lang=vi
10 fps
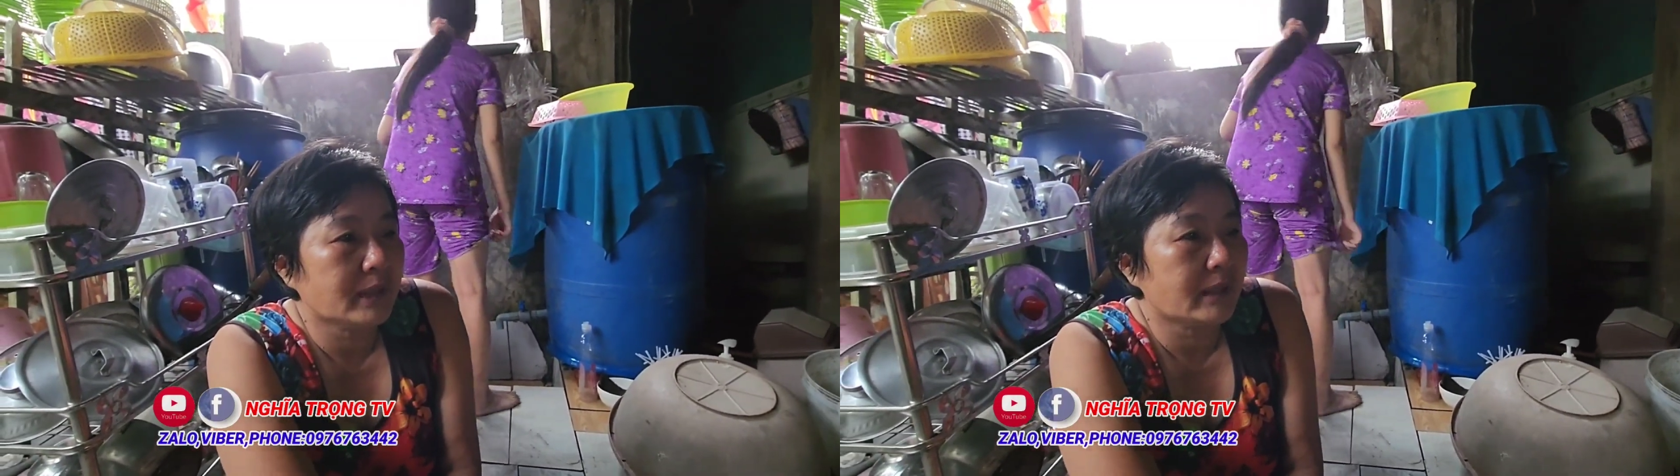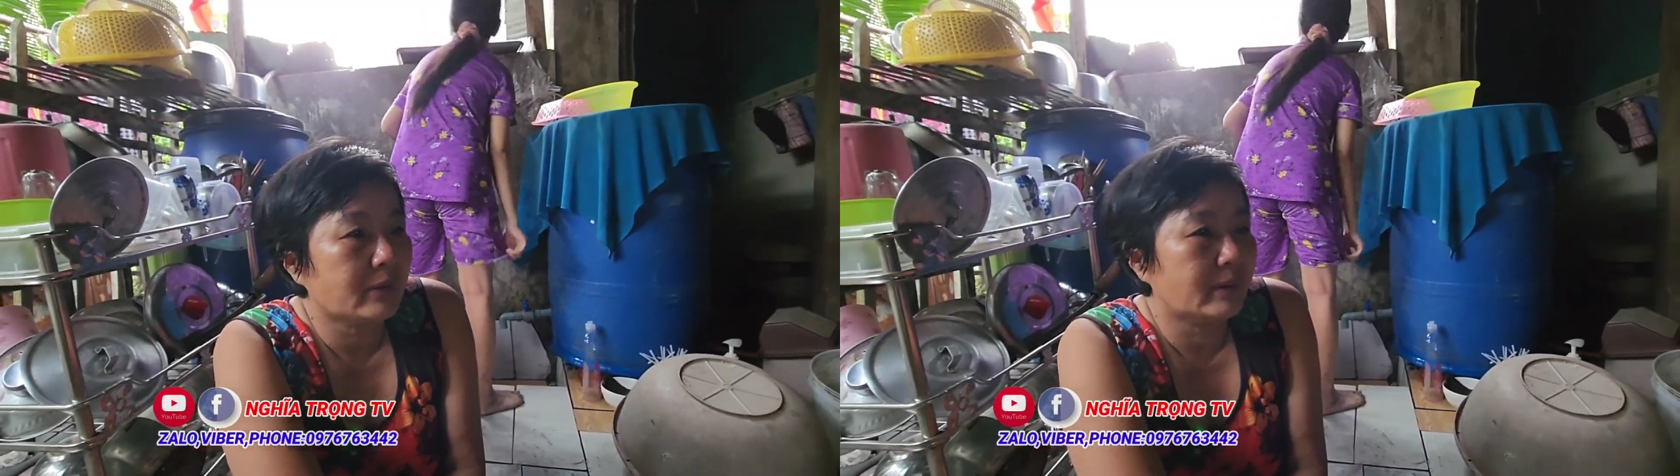
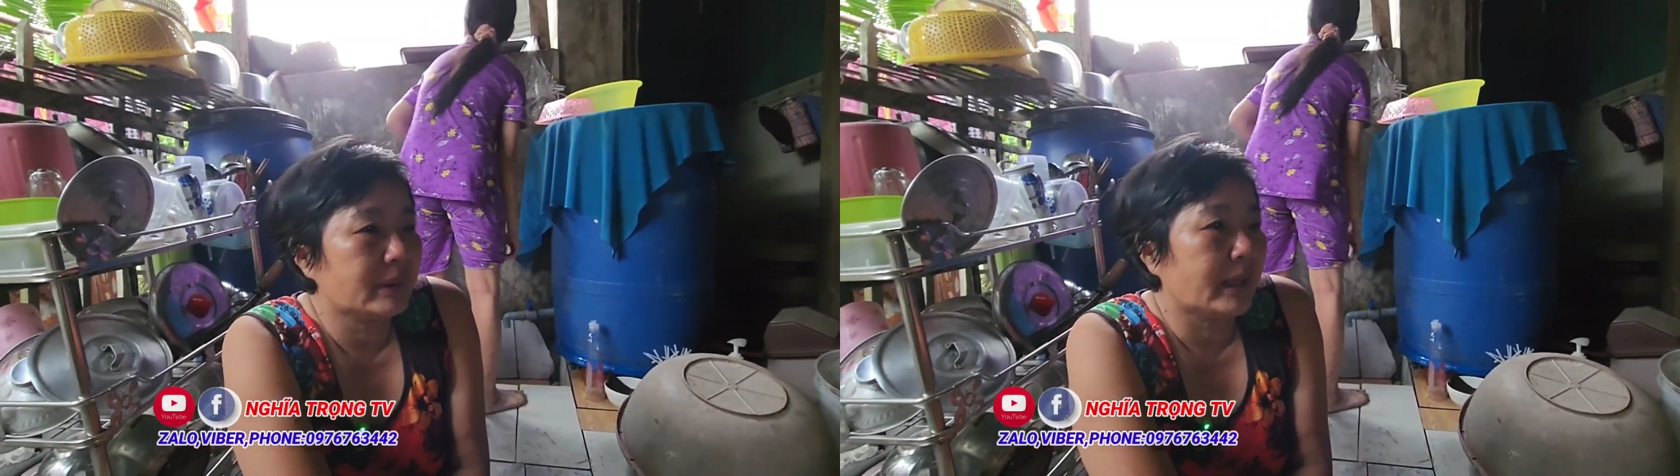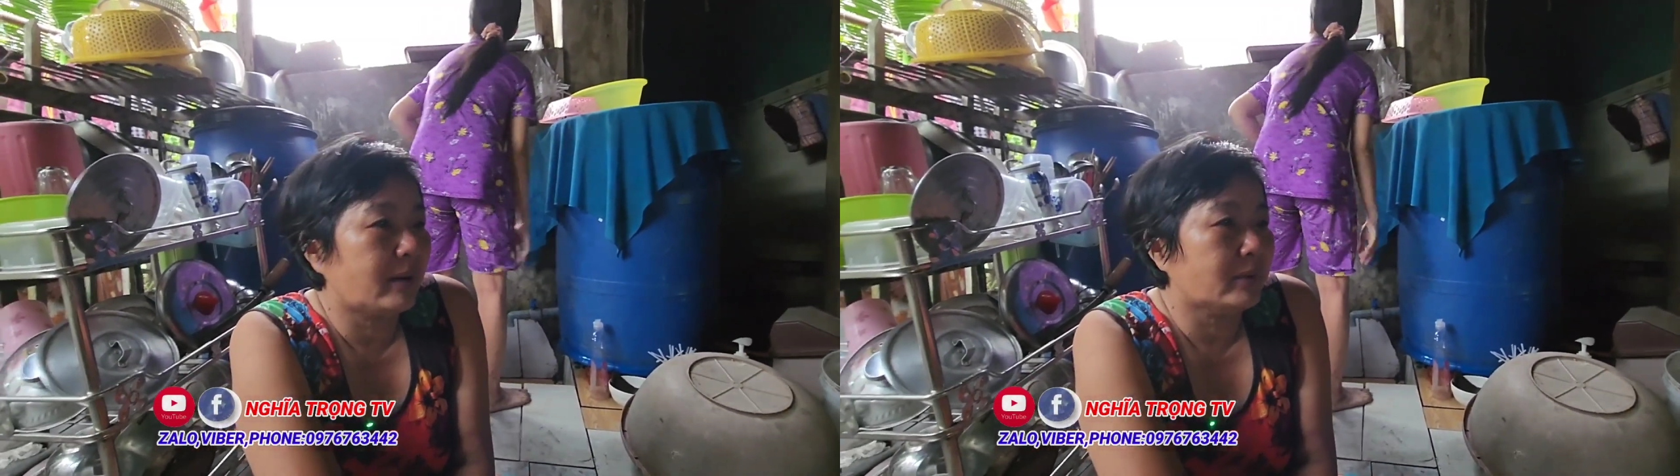nghe nhỏ
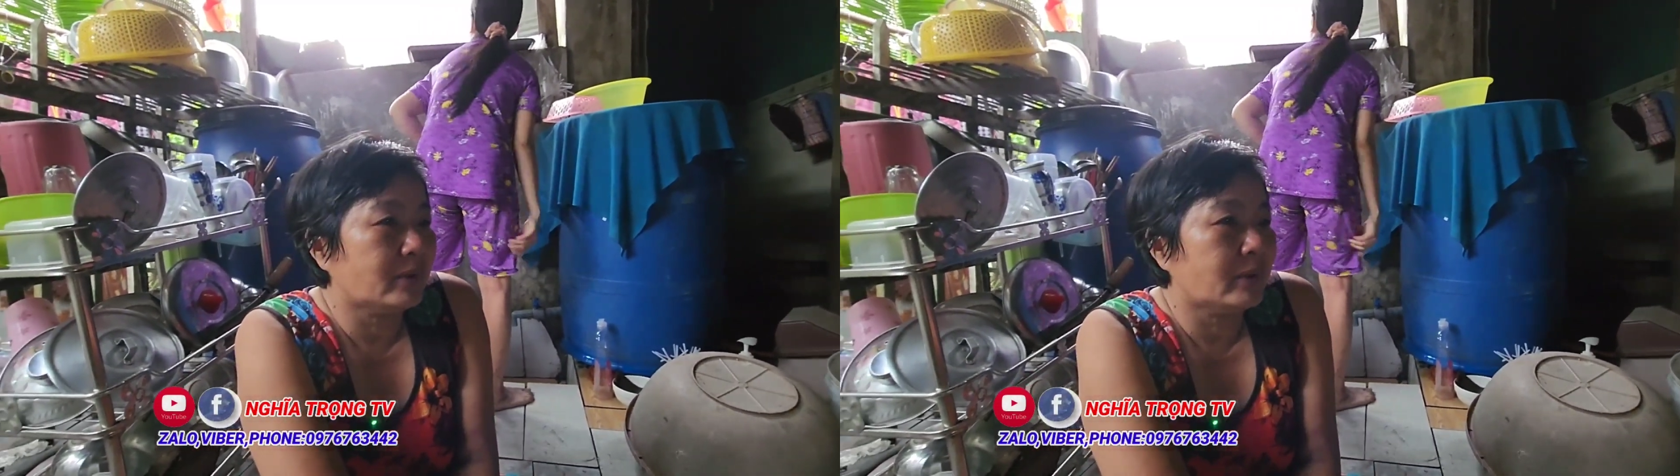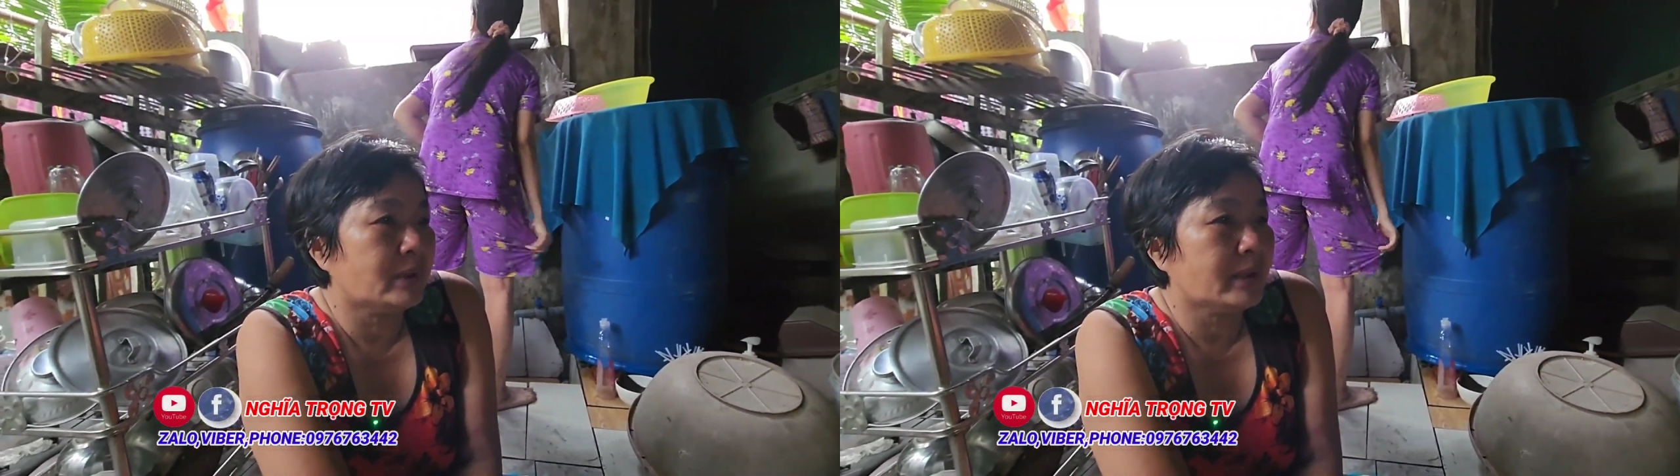cháu
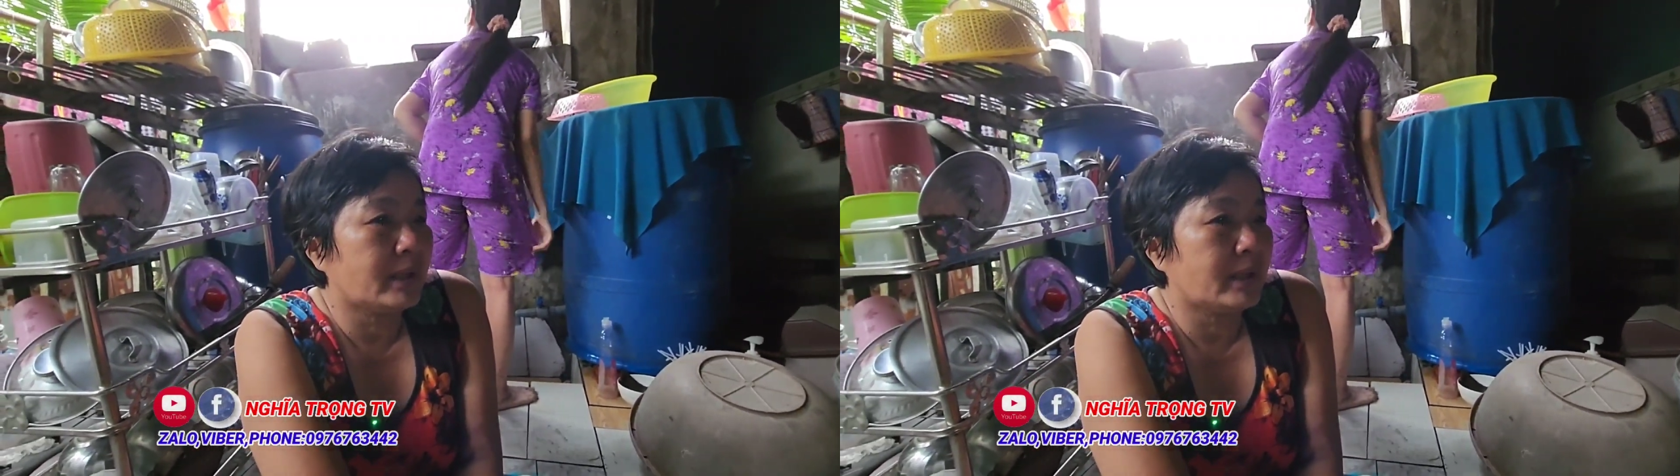nói